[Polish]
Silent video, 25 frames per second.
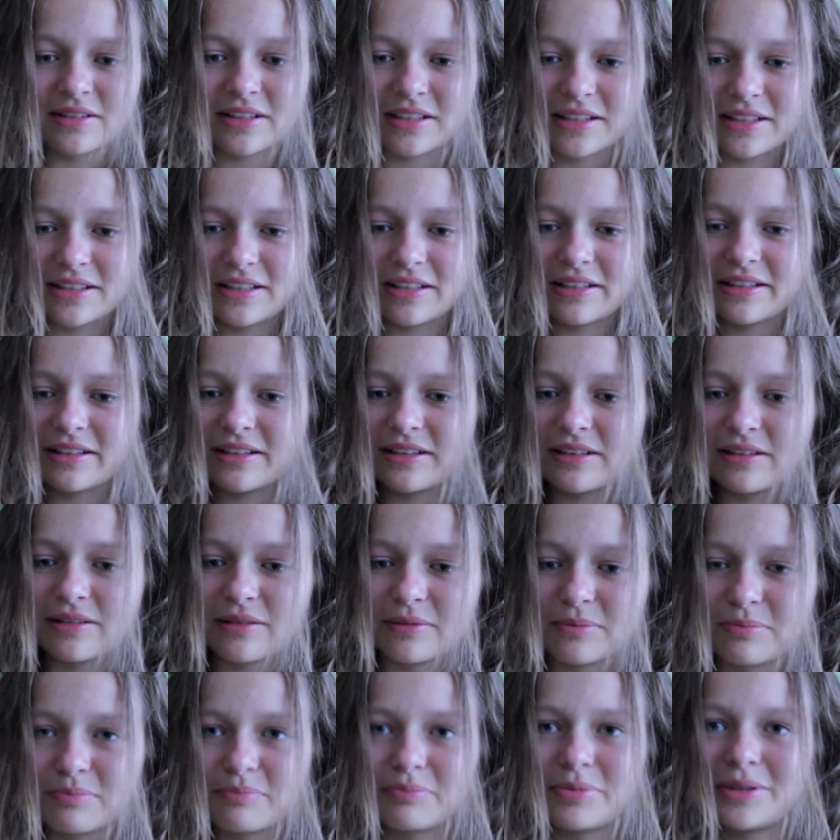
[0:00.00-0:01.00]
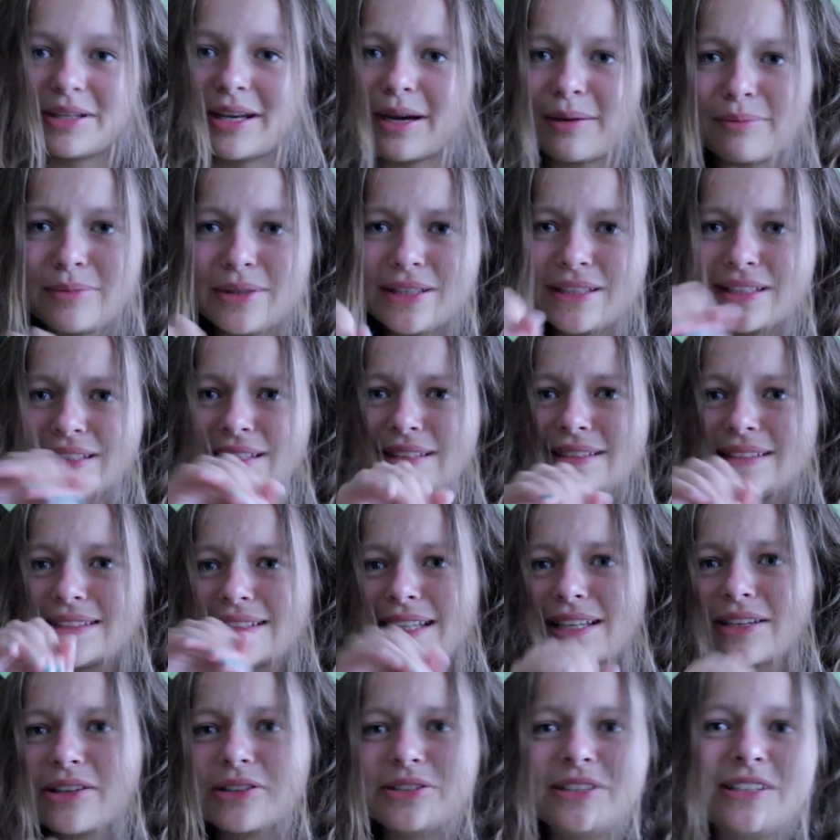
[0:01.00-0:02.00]
takie piramidki z
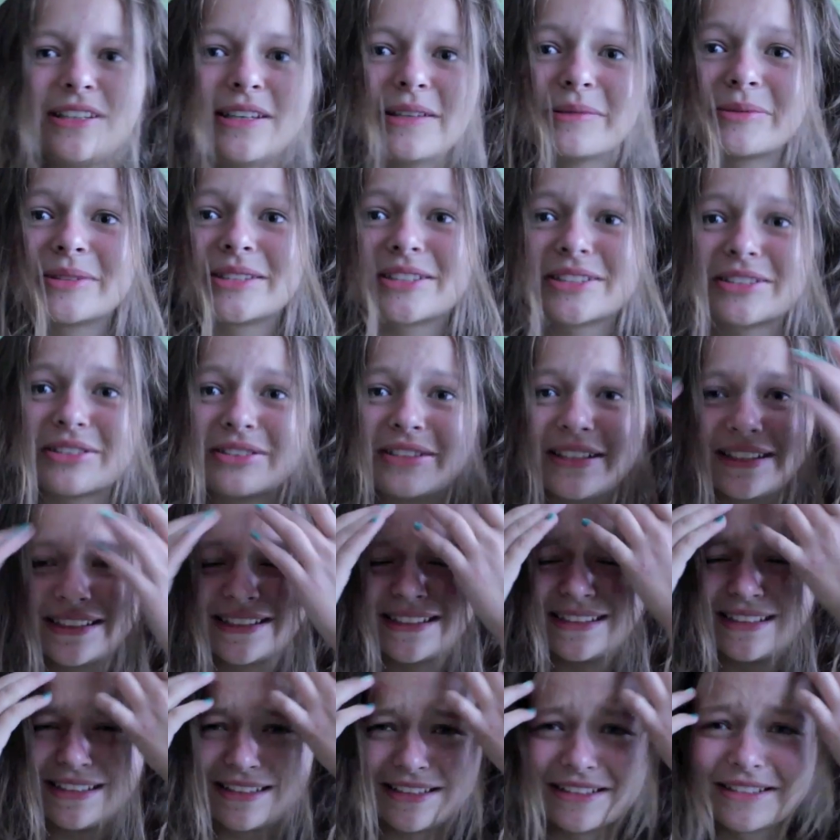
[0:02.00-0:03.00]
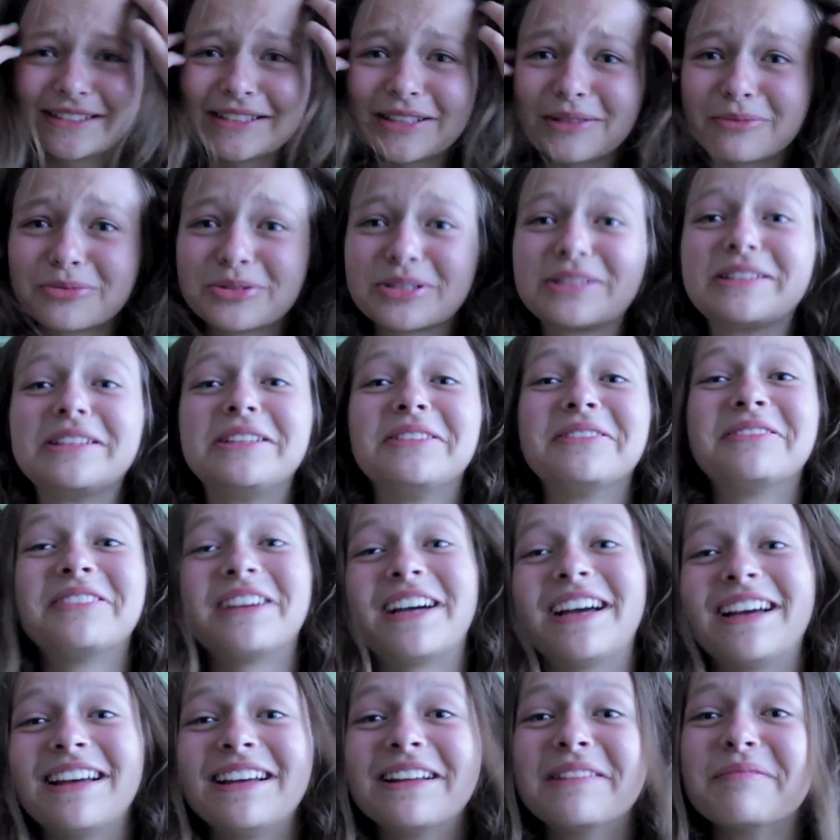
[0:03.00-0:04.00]
tego, nie wiem co to jest, ja to jest
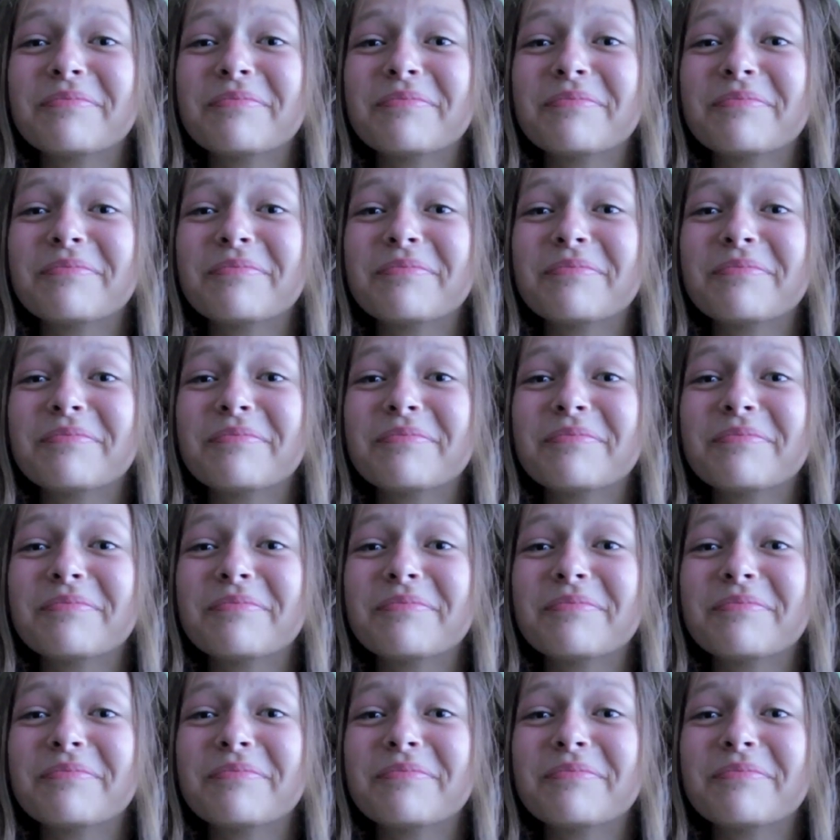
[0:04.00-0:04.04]
obrzydliwe